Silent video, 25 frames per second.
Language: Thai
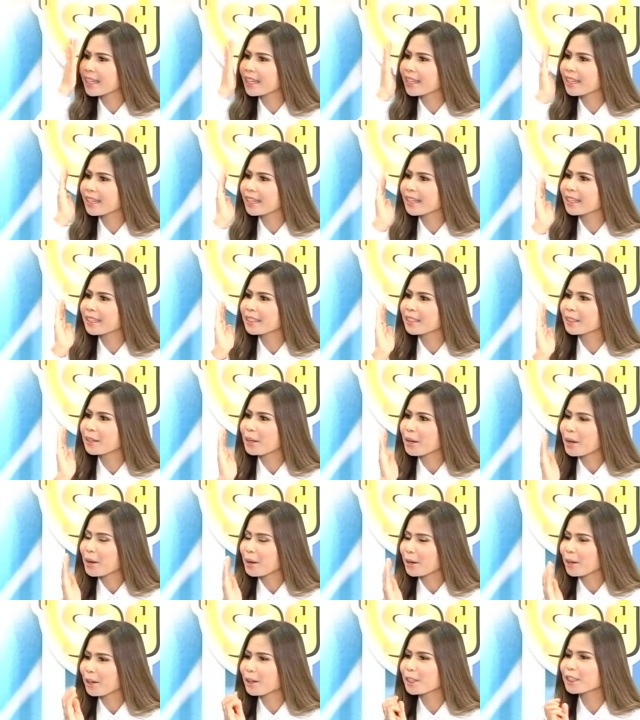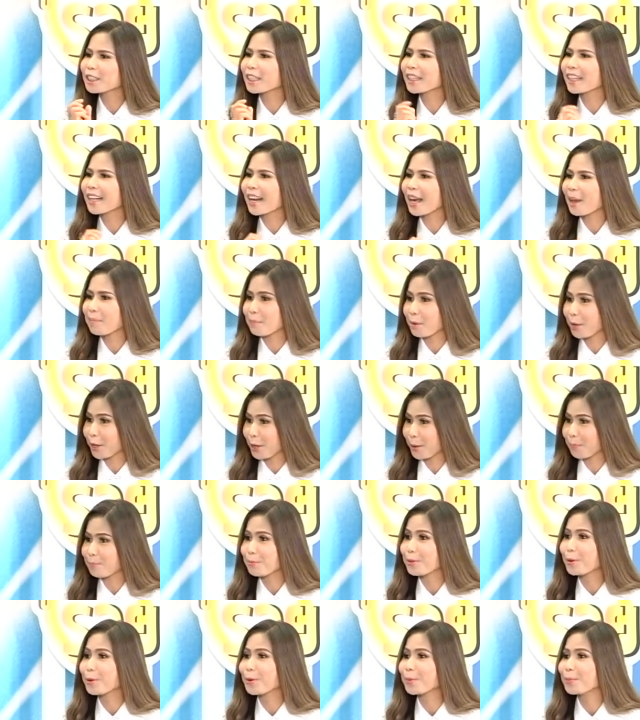ทีหนึ่งก็จะกลายเป็น
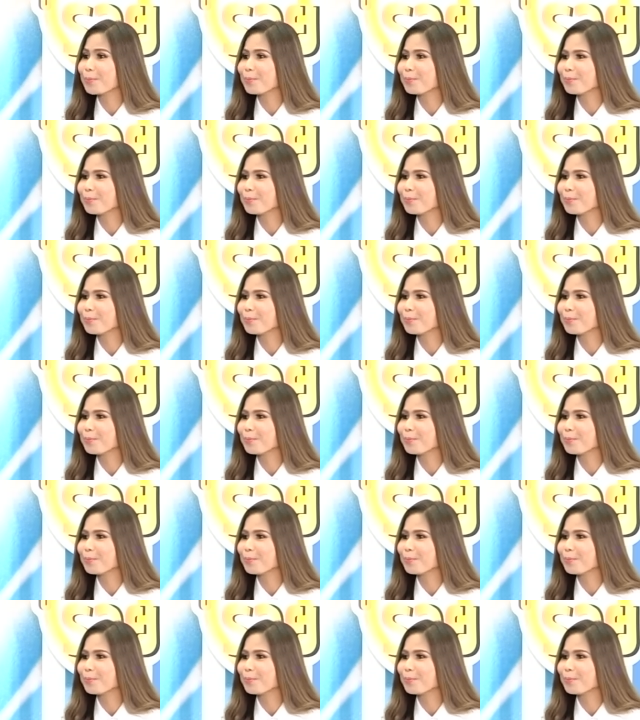น้ำนม